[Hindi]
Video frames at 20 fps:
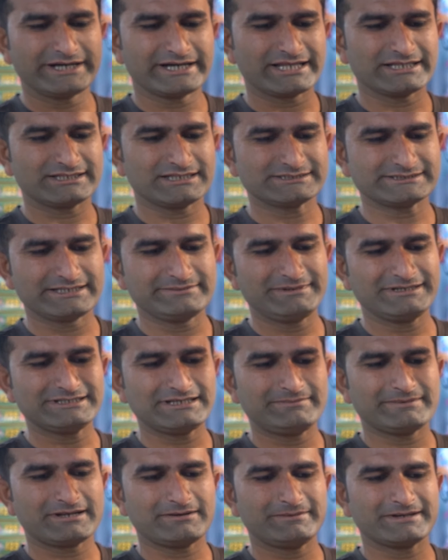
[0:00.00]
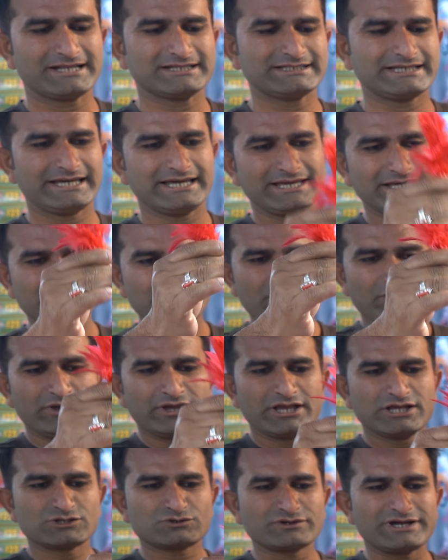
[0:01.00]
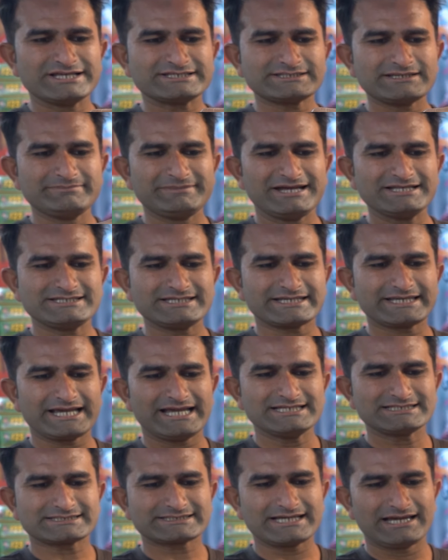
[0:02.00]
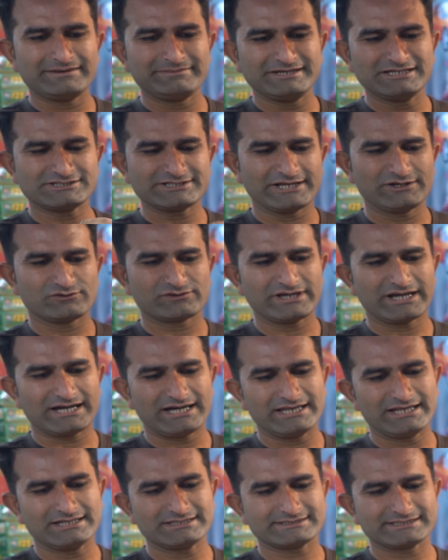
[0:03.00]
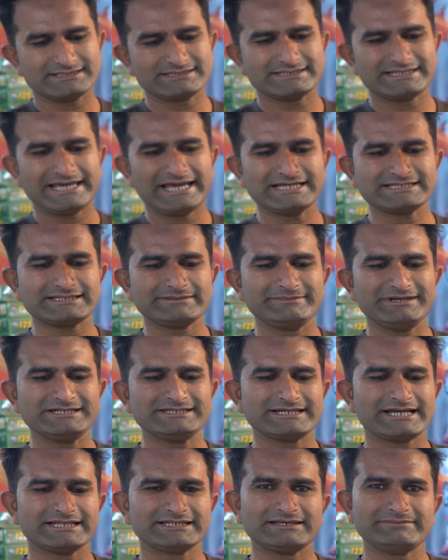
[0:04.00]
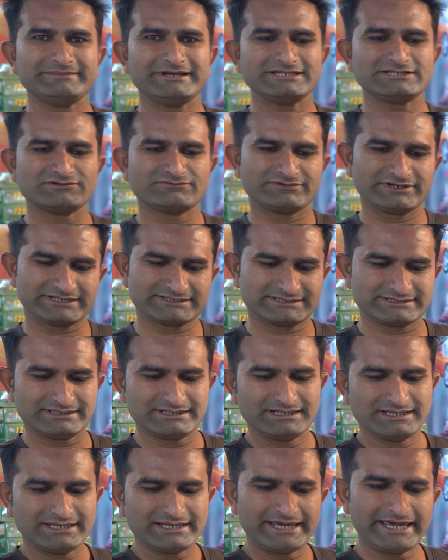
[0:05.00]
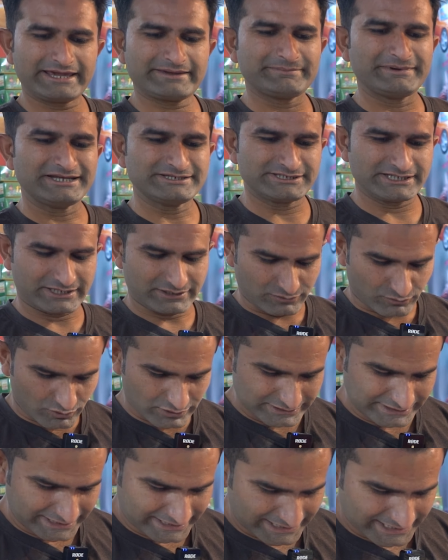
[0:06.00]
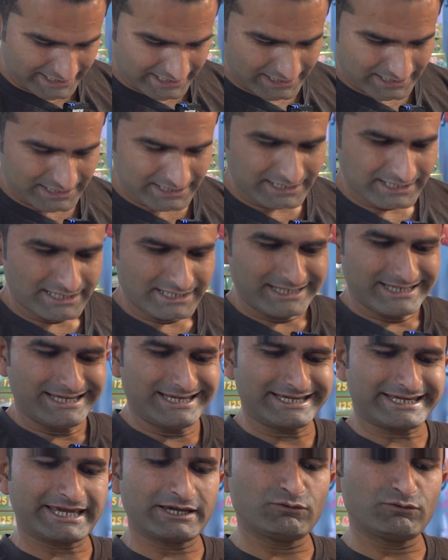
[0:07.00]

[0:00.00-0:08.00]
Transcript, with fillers: रेड आता है सेम आता है बराबर आता है इसको ऐसे मैजिक का इसका भी चेंज हो गया कलर चेंज ऐसे मैजिक आता है मैजिक ट्रिक्स एक मैजिक और एक एक